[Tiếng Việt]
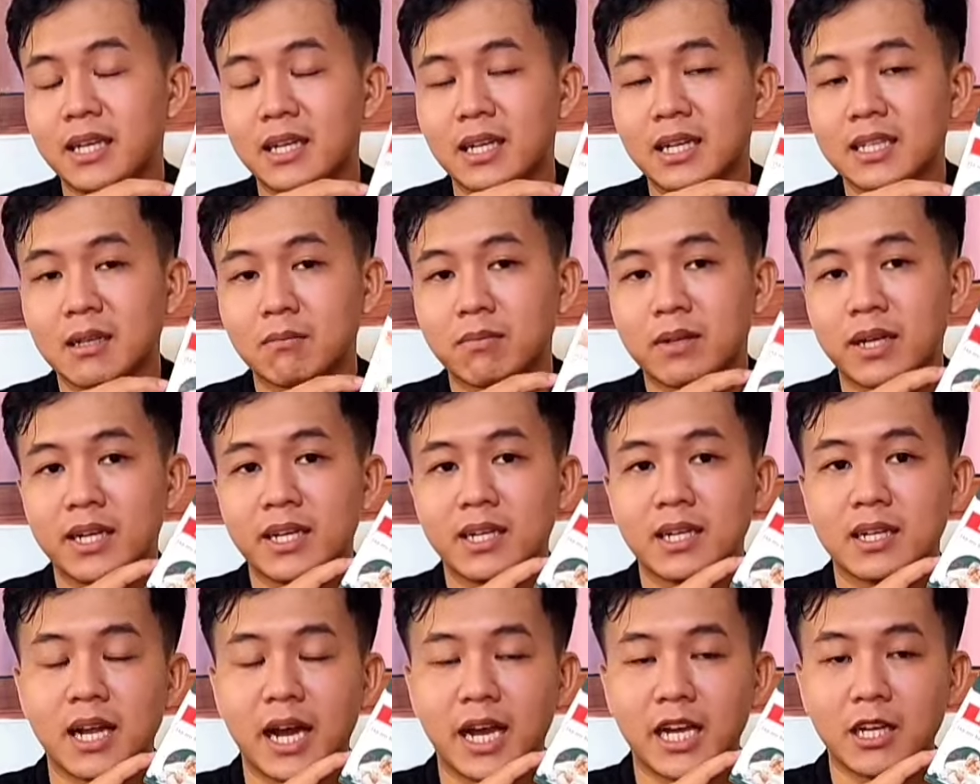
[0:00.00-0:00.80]
miễn dịch ở
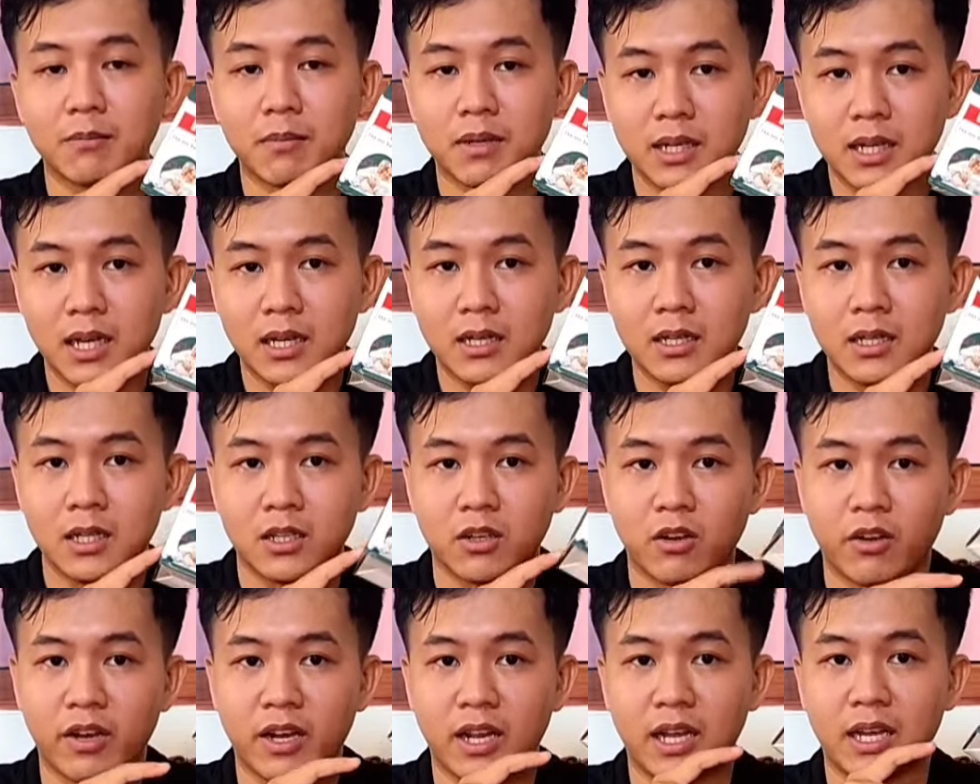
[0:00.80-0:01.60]
trong cái cơ thể của mình đó
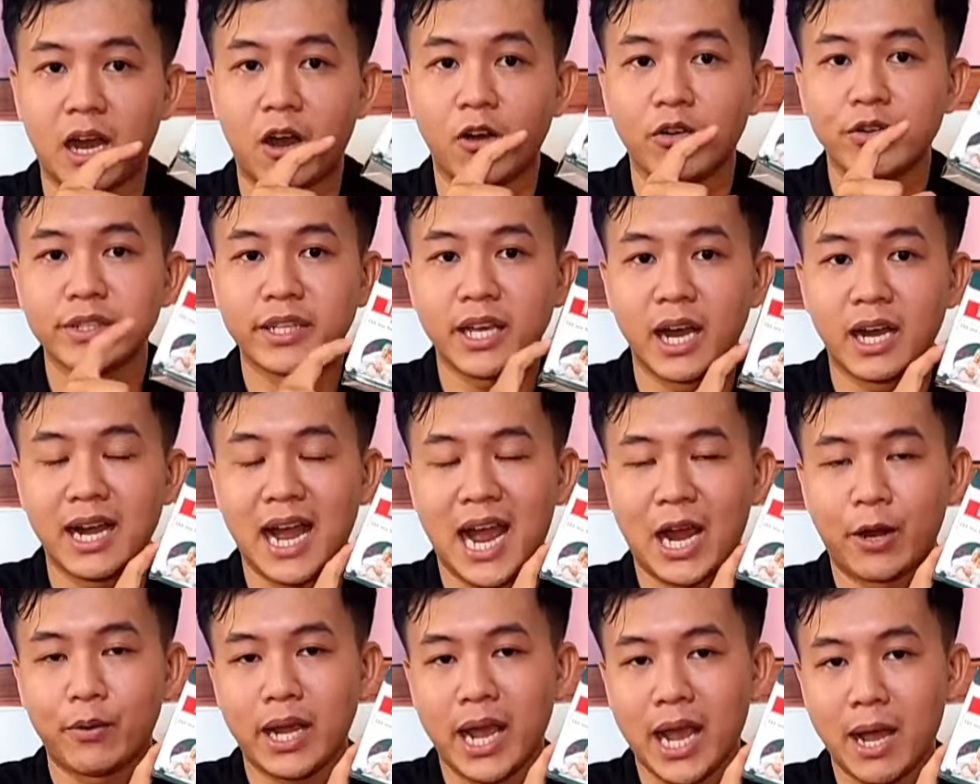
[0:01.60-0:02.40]
rồi là hỗ
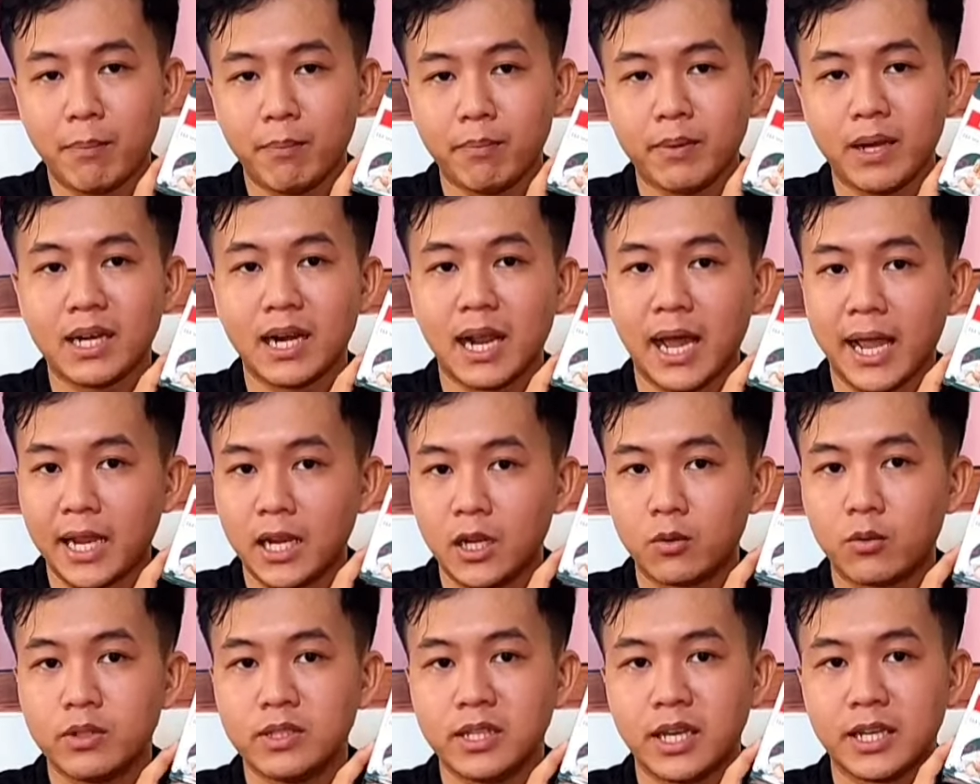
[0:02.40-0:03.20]
trợ hạ huyết áp rất
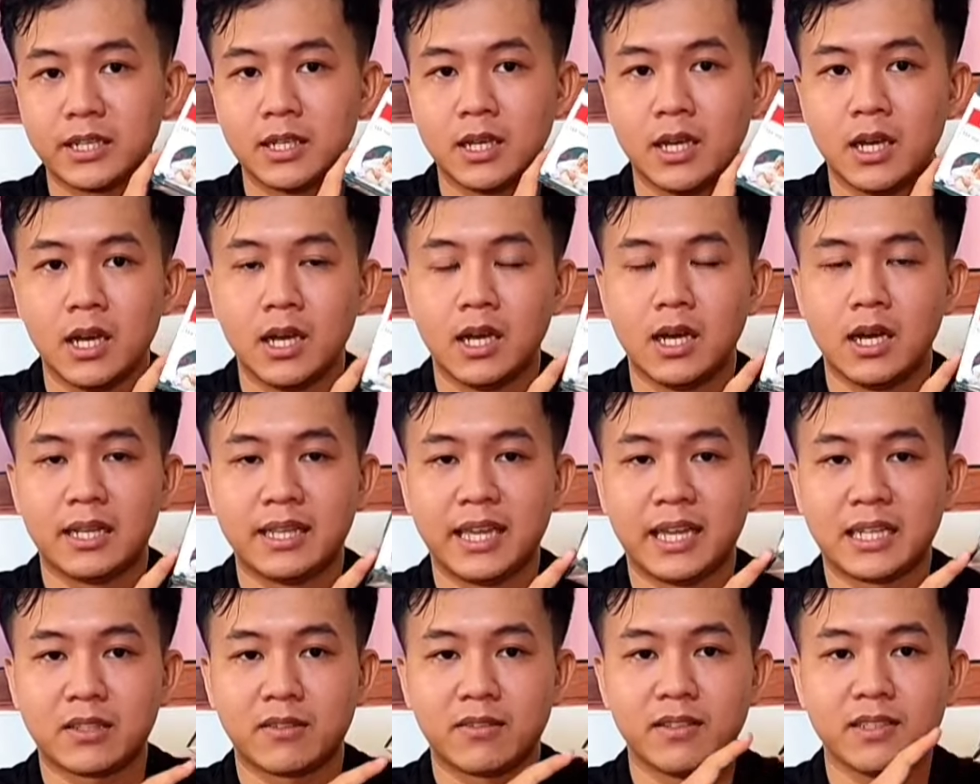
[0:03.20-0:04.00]
là hay luôn quý vị
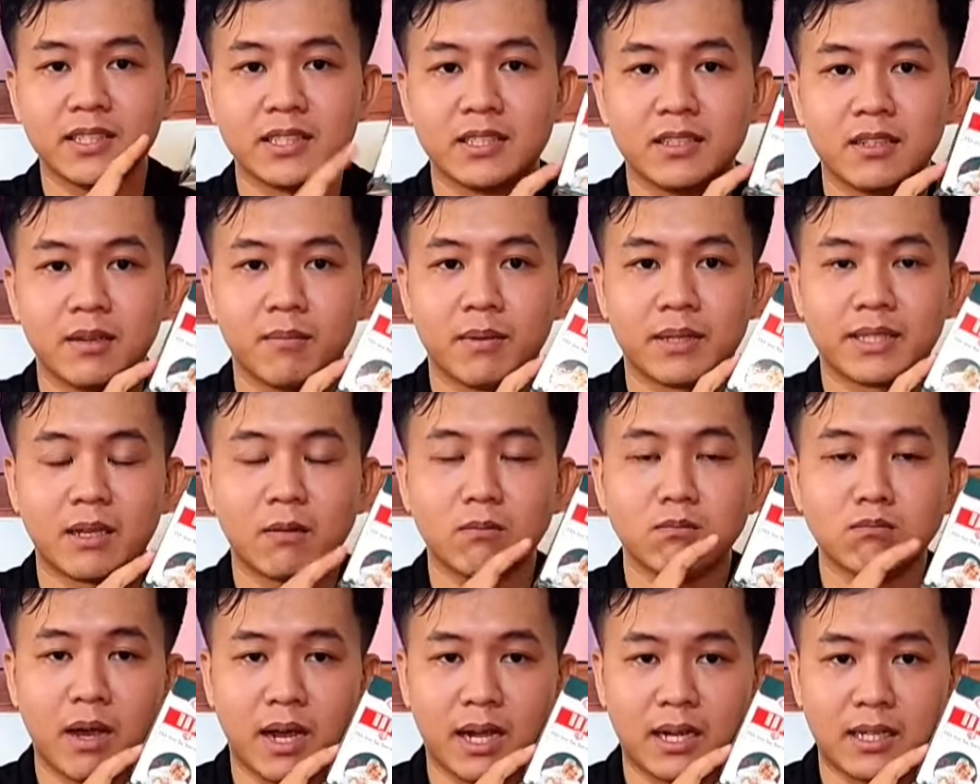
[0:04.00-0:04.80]
à, dành cho những người
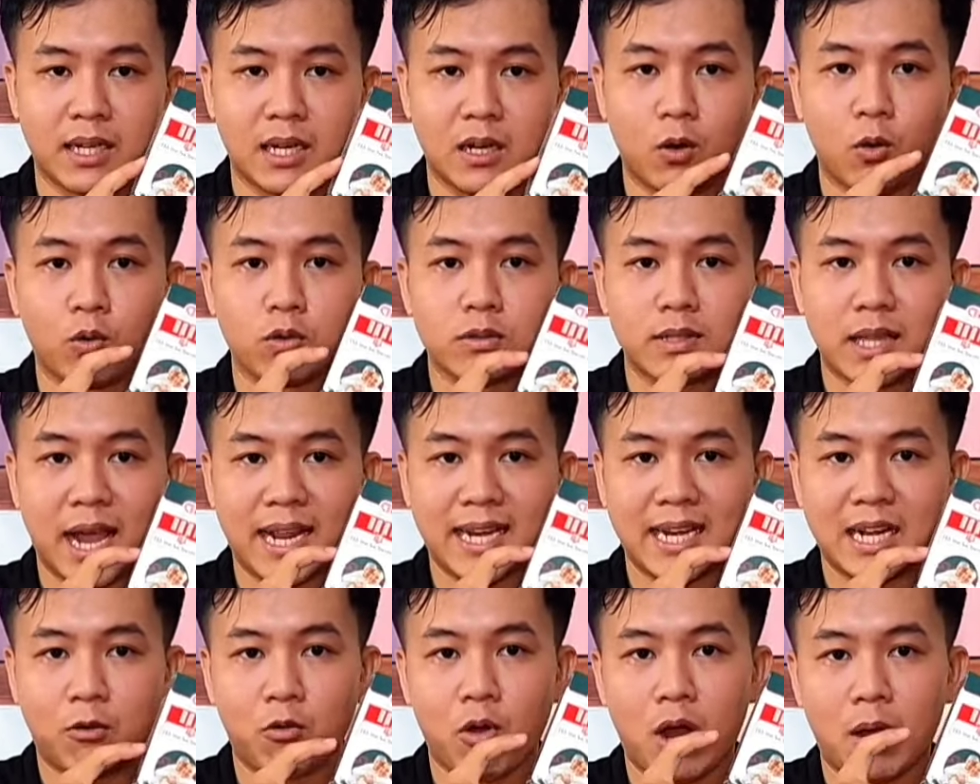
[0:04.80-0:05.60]
mà chống mặt nè ù
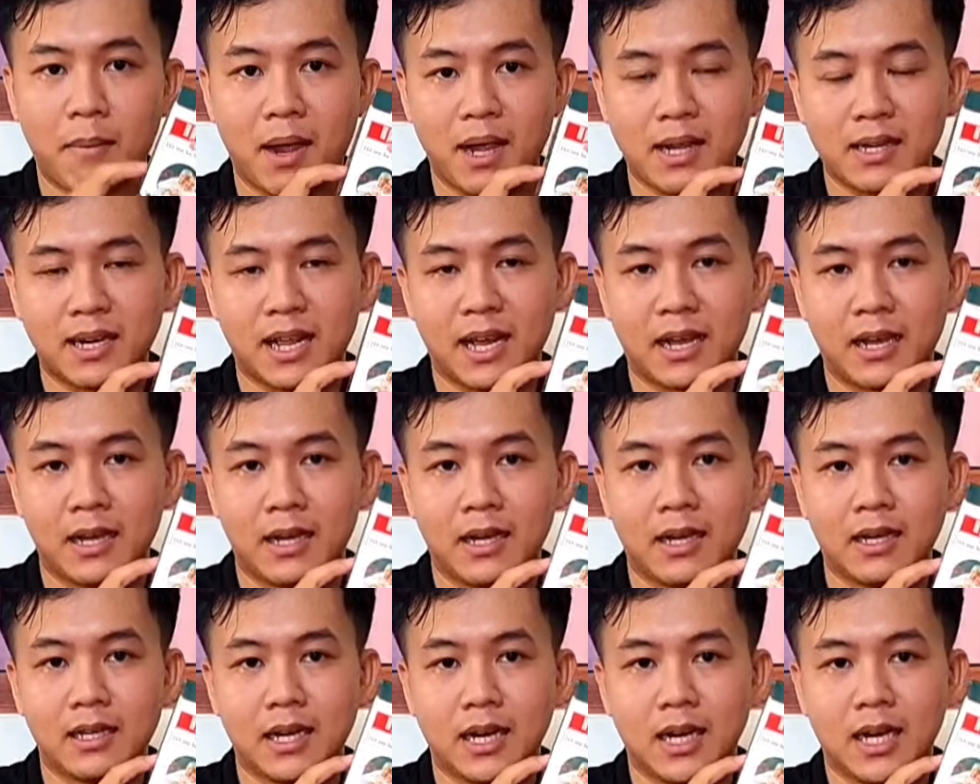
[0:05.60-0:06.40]
tai nè qua mắt
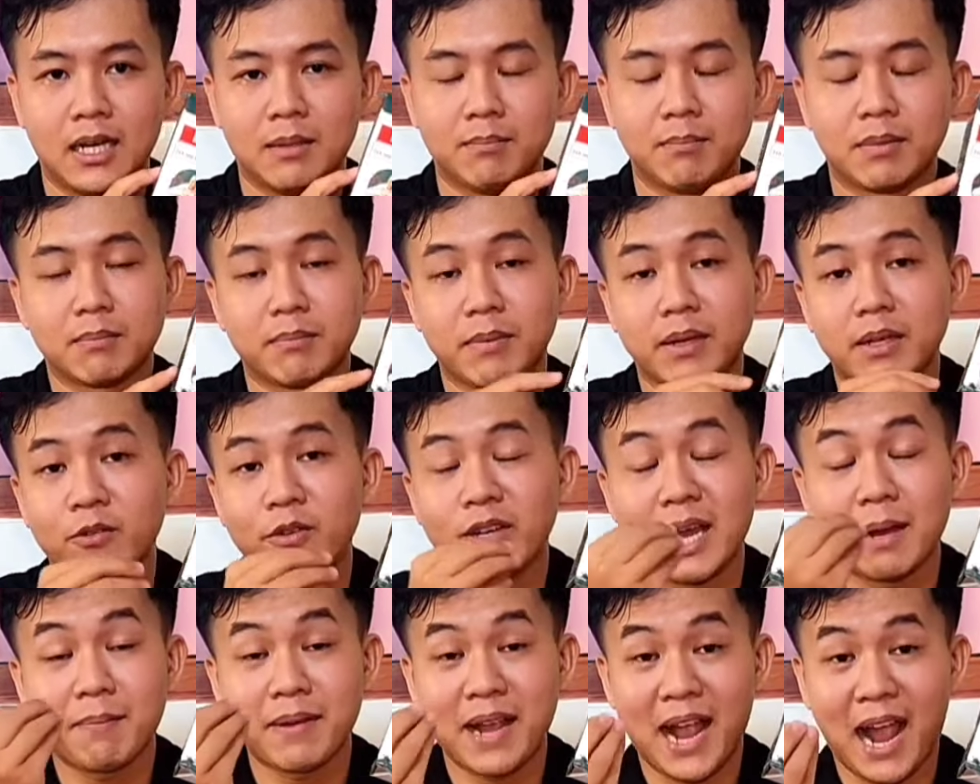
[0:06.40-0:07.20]
nè nó mình
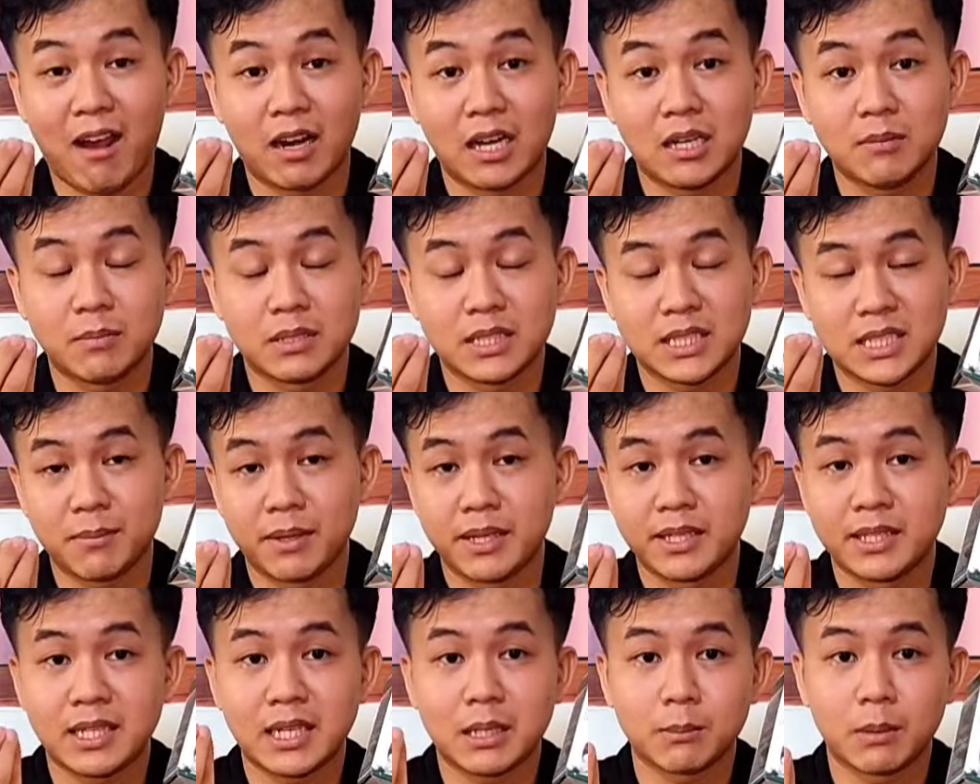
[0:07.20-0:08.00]
bị huyết áp cao đó
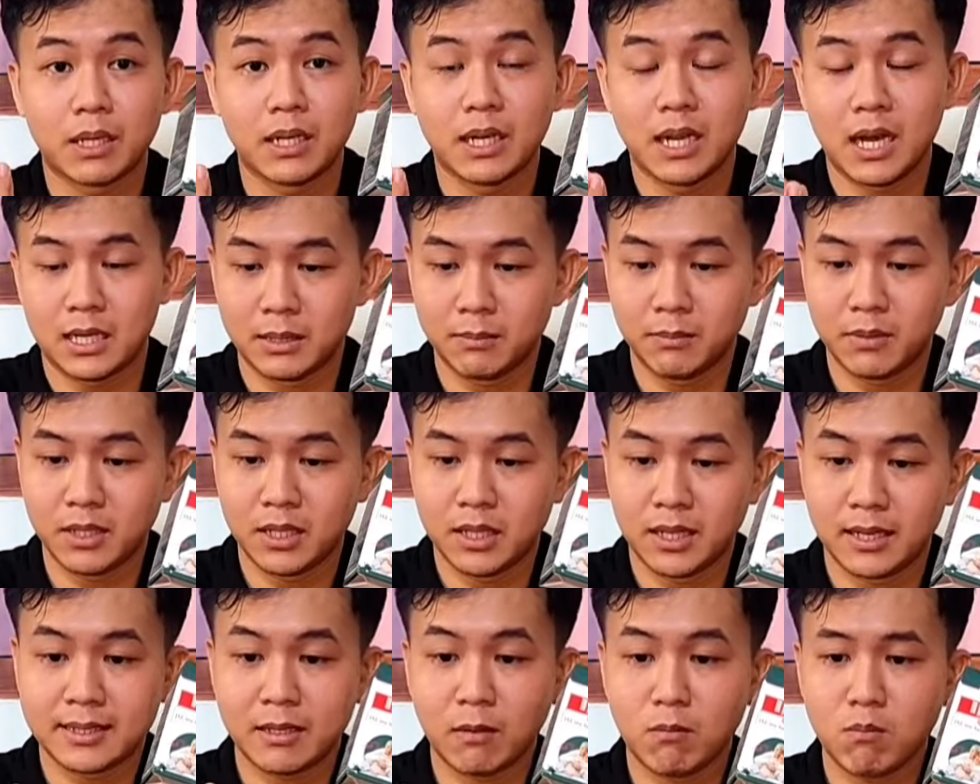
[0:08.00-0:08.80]
mình sẽ bị những căn bệnh là
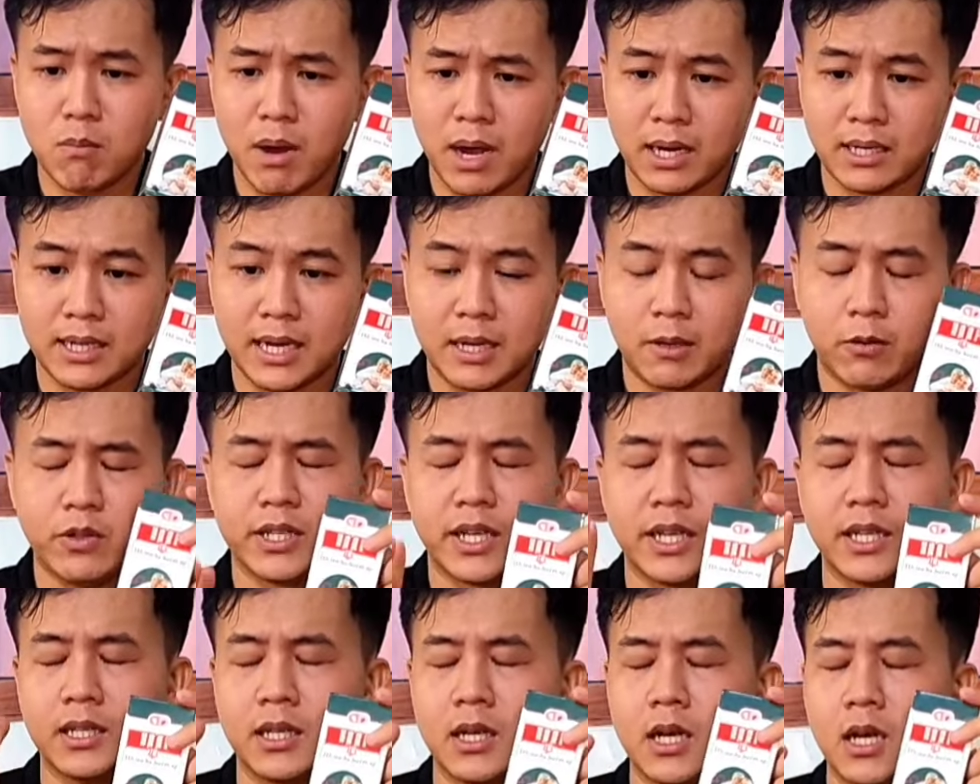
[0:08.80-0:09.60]
giống như là chống mặt
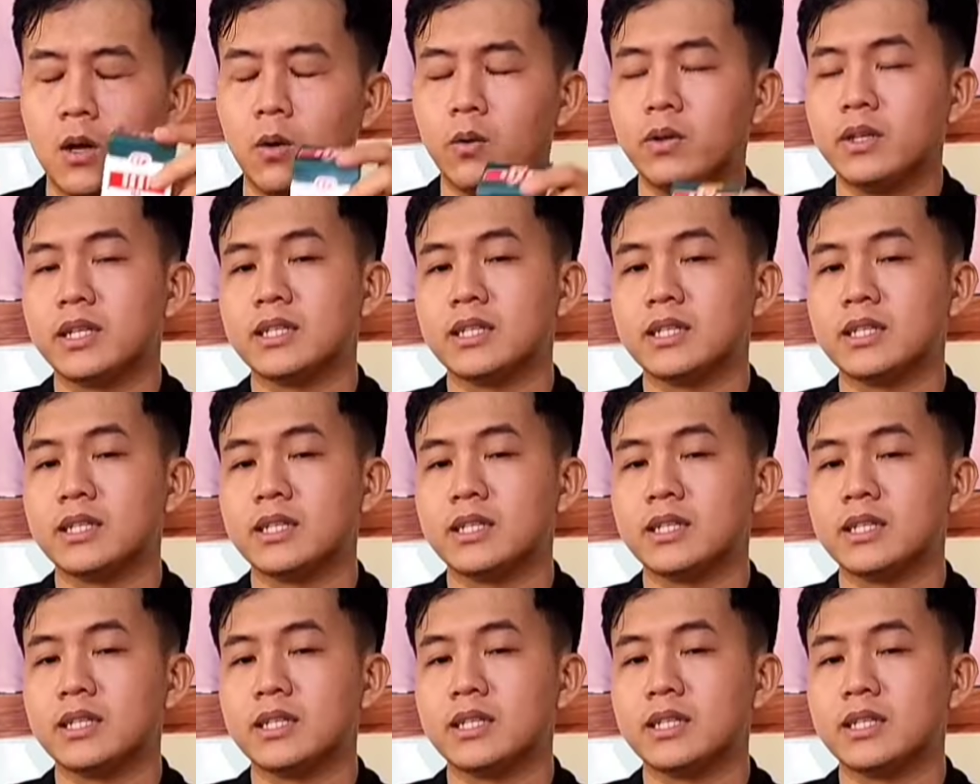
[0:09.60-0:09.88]
nè quý vị